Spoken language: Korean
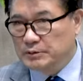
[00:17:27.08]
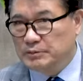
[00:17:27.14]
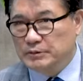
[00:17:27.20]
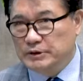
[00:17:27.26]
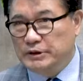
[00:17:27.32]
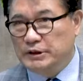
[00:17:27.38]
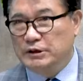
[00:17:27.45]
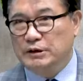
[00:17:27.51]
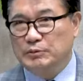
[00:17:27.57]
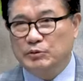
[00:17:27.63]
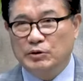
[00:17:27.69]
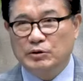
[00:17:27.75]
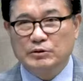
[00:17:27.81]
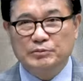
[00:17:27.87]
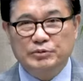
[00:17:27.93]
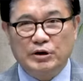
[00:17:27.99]
이를
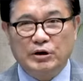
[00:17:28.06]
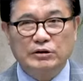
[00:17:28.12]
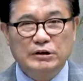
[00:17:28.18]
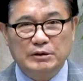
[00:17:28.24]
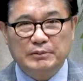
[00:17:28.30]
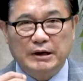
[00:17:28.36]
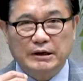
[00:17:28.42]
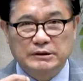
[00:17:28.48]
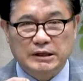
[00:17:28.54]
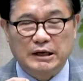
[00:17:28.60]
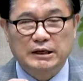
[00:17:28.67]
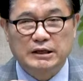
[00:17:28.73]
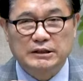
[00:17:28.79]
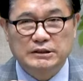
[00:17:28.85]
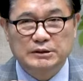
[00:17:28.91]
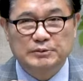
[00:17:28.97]
본 변을 막
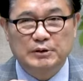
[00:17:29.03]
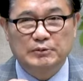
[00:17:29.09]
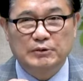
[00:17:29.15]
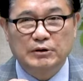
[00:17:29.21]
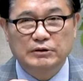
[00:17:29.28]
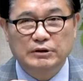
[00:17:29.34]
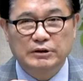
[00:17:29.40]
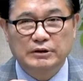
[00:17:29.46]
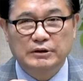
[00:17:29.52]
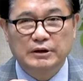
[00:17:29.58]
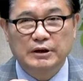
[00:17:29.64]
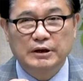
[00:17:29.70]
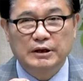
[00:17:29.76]
자기가 집어먹는